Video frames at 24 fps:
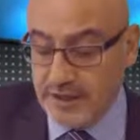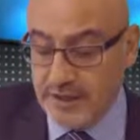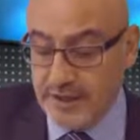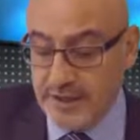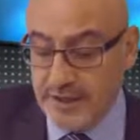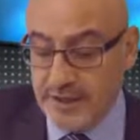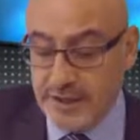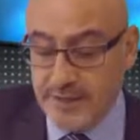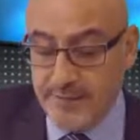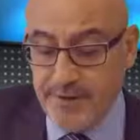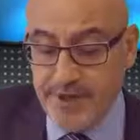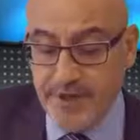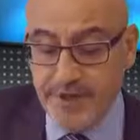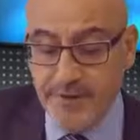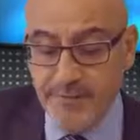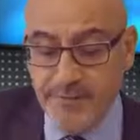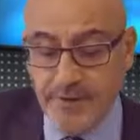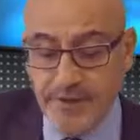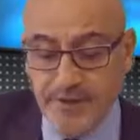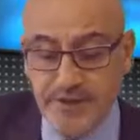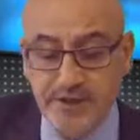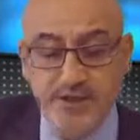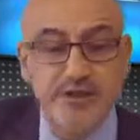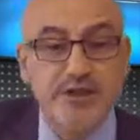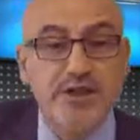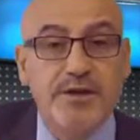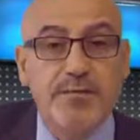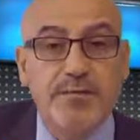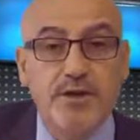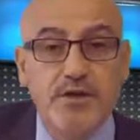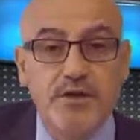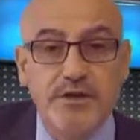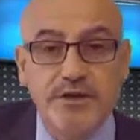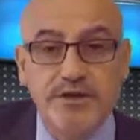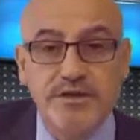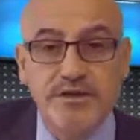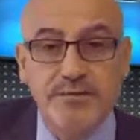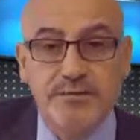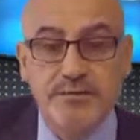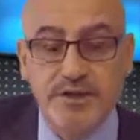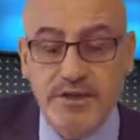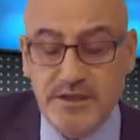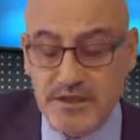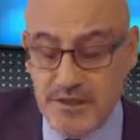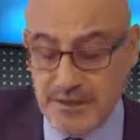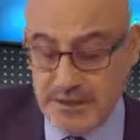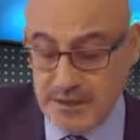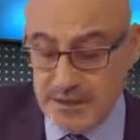Emek Barış Demokrasi
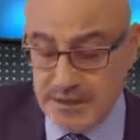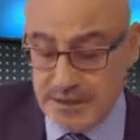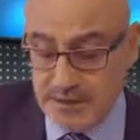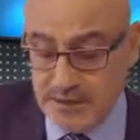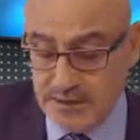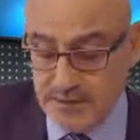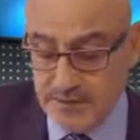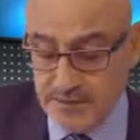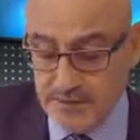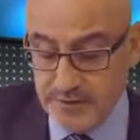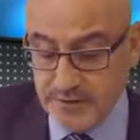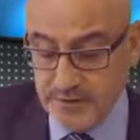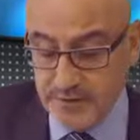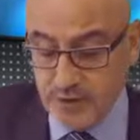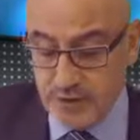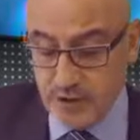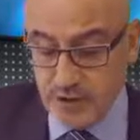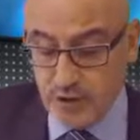mitinginin